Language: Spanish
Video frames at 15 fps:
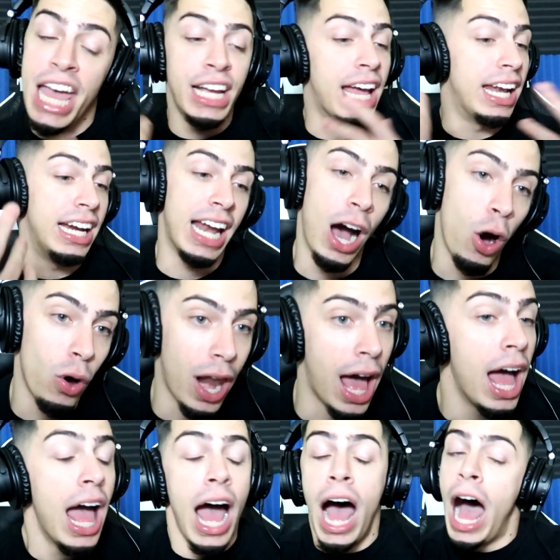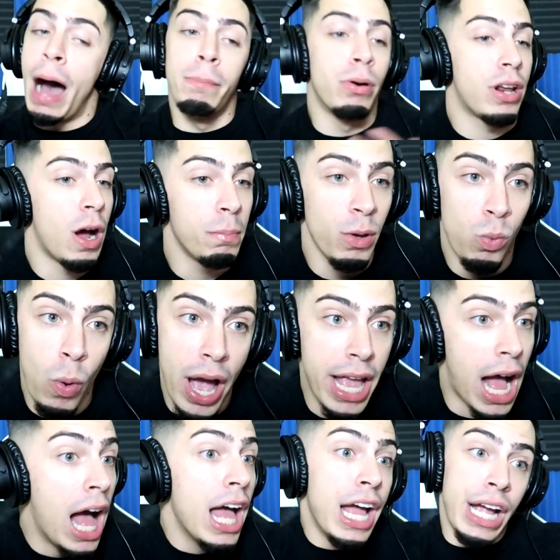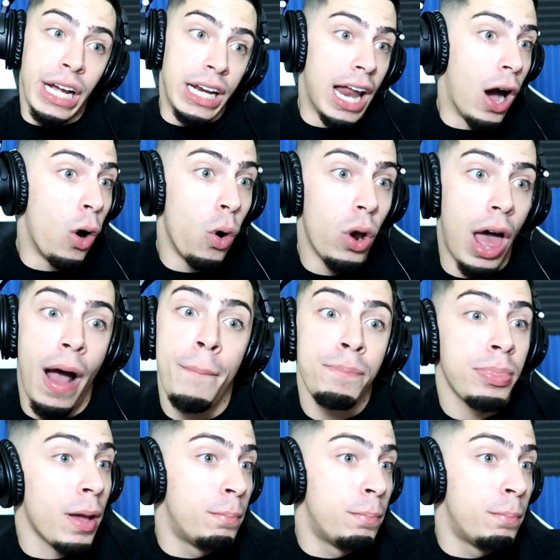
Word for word: que ni las olas han borrado mis huellas y las olas